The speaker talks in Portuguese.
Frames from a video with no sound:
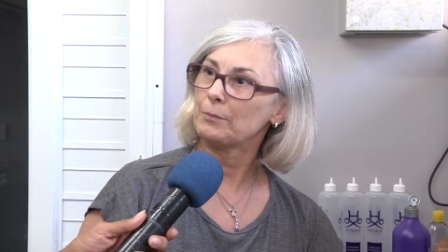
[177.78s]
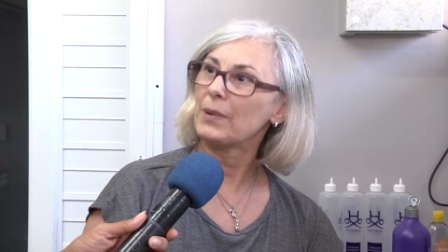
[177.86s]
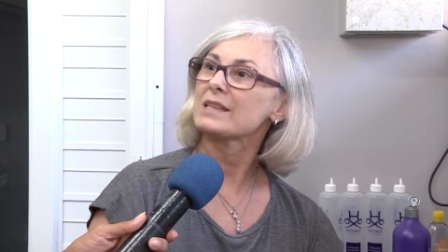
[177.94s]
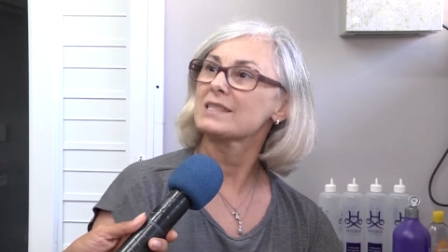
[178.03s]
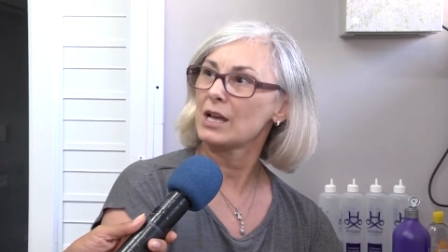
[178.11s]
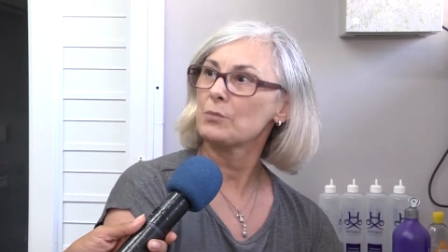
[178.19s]

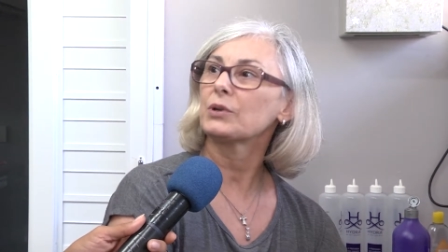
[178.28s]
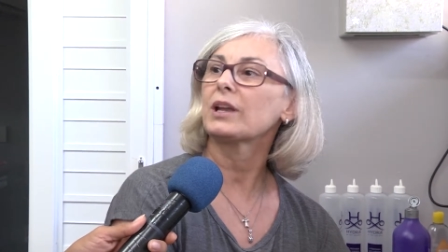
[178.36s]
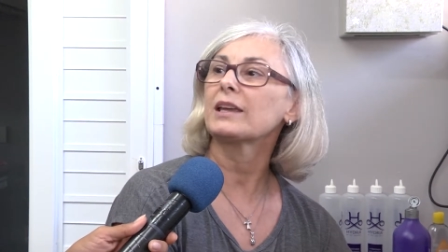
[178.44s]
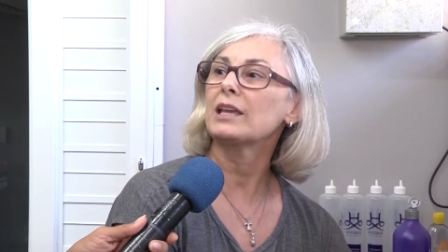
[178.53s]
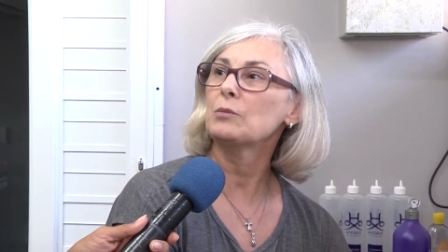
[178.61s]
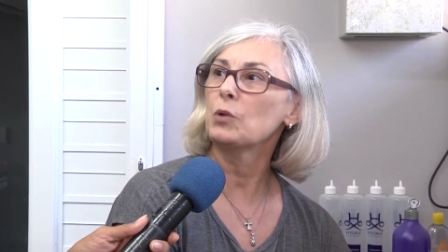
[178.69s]
passar por
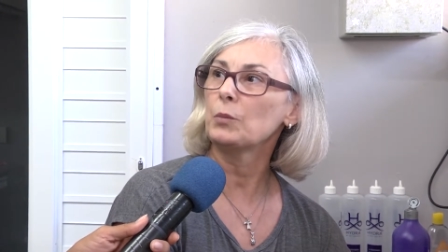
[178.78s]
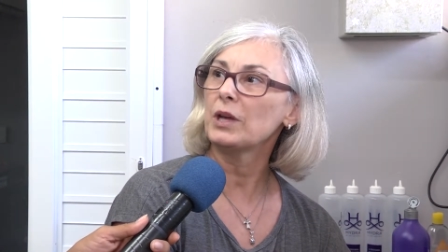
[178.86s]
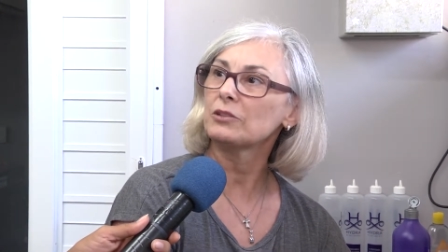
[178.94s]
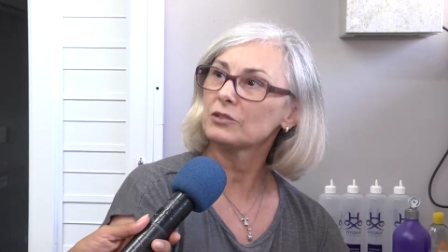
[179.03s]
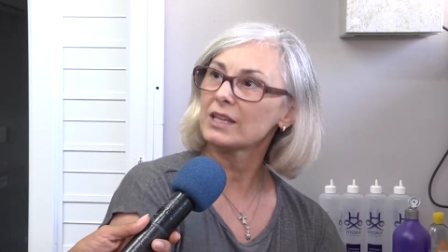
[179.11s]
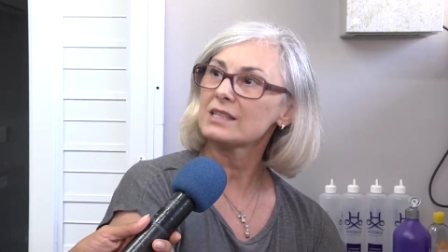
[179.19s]
aquele
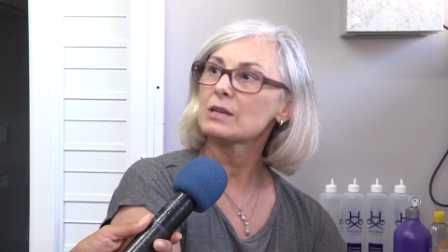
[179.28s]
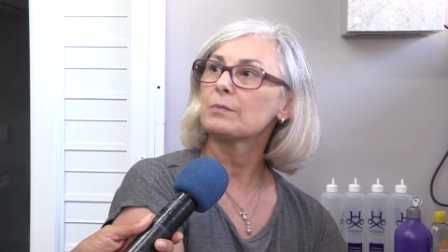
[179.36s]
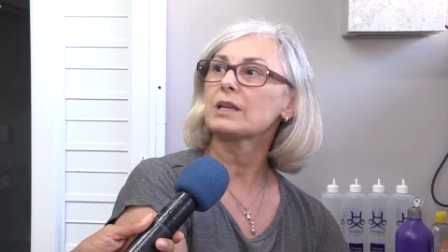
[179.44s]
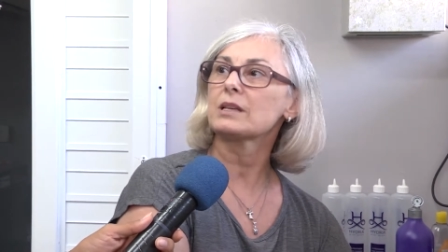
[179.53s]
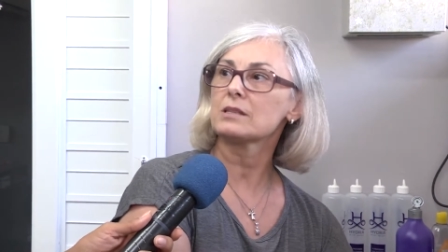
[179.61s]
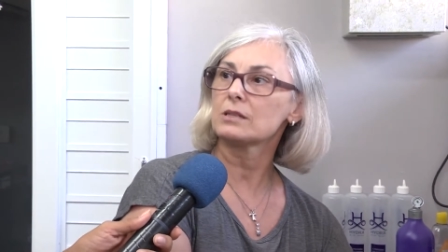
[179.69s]
momento da
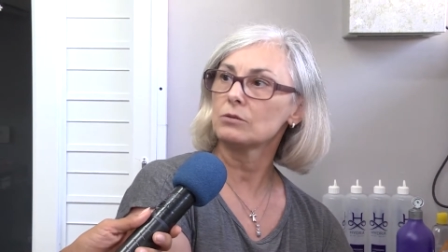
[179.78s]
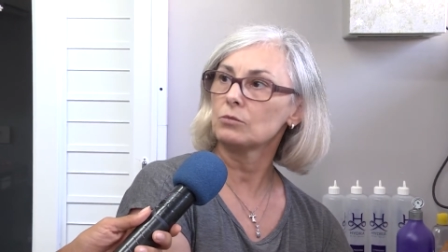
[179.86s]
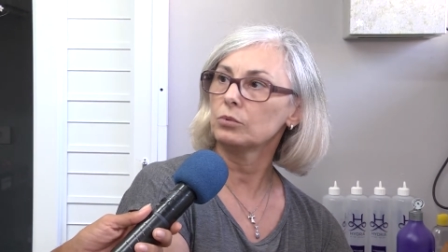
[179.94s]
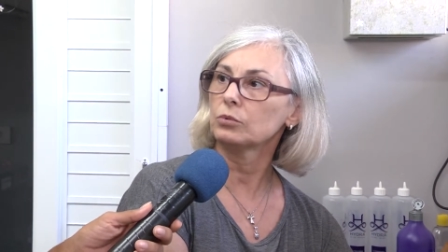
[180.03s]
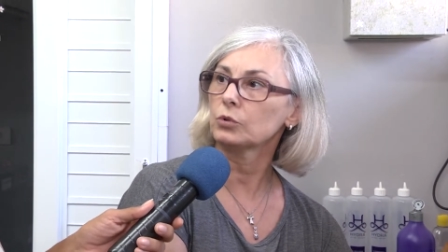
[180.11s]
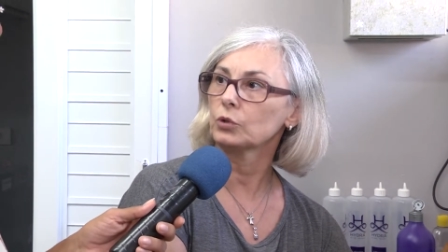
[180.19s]
separação
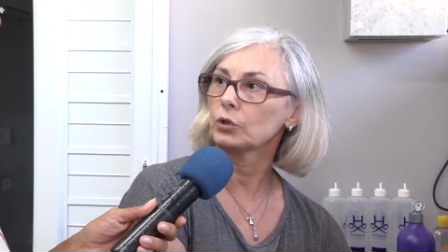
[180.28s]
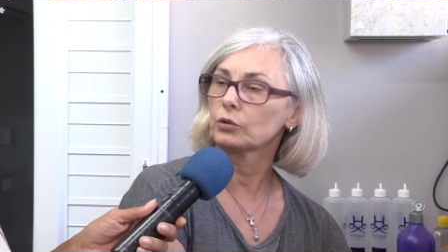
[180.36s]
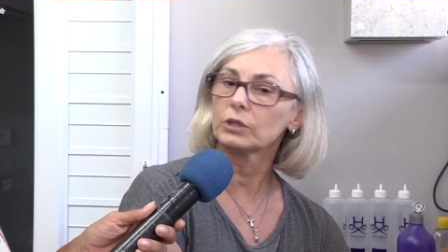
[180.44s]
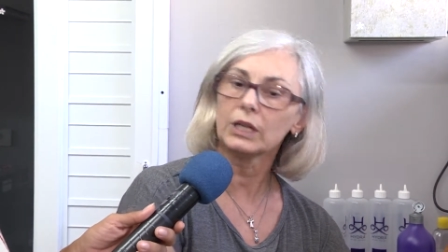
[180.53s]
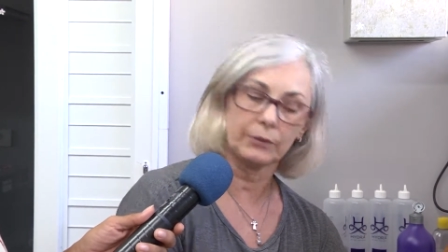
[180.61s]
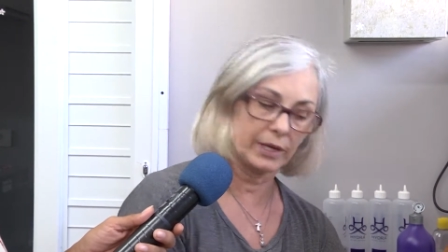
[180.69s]
com o
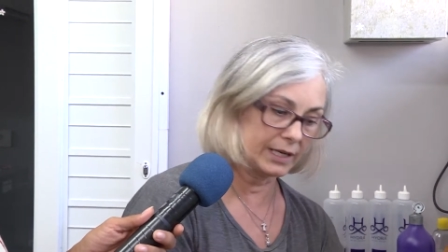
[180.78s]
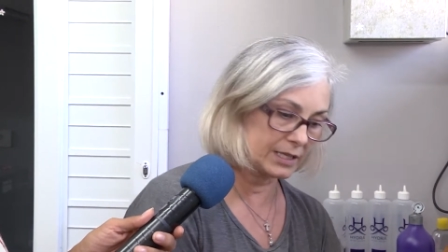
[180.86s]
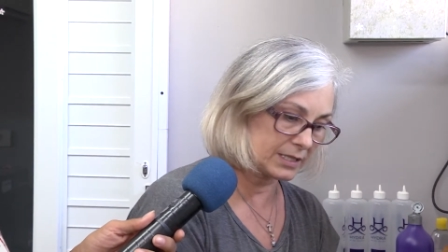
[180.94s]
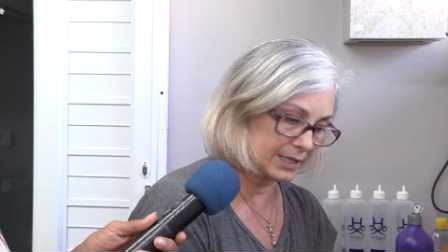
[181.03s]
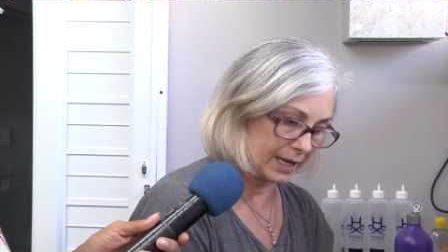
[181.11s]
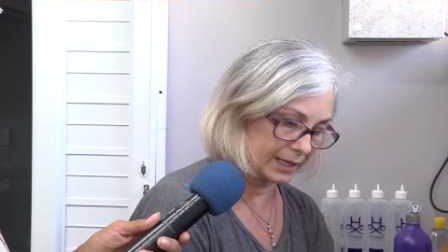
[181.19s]
dono. Não, ele
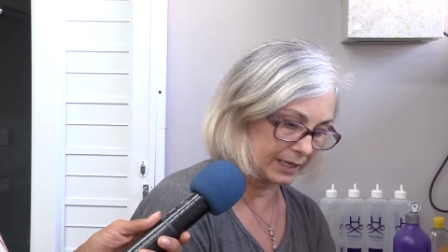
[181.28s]
está